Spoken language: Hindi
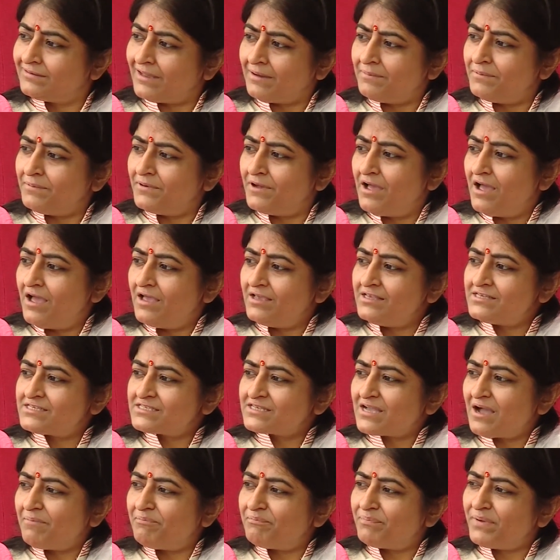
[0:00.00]
तब
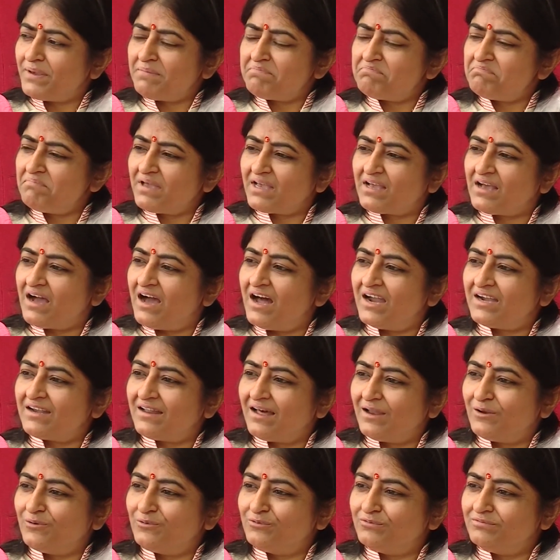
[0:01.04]
इसका पीप में कहा
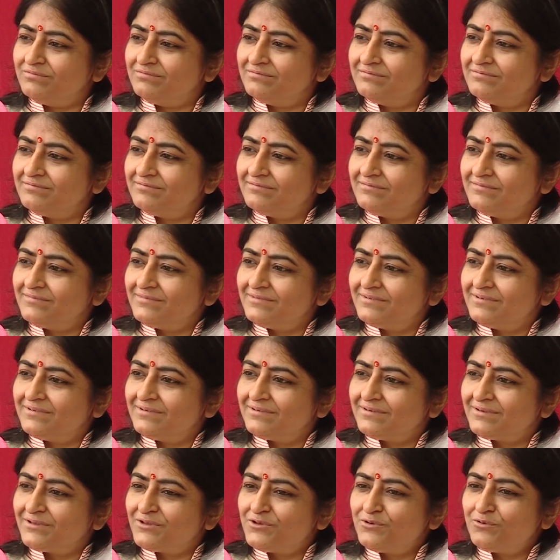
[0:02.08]
डालू
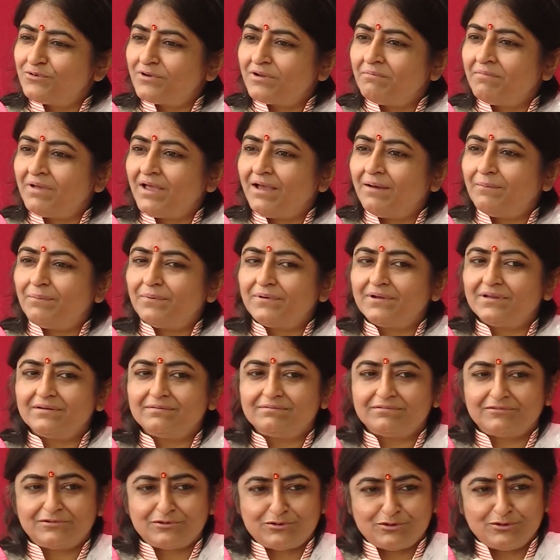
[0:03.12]
क्यों ना मैं अपने
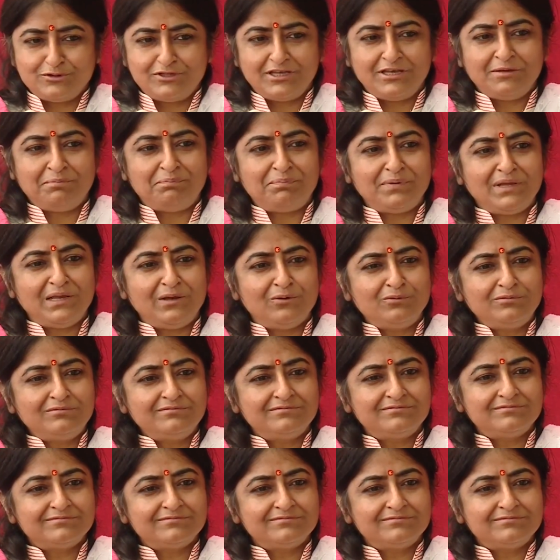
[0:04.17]
खुद ही पी लूं?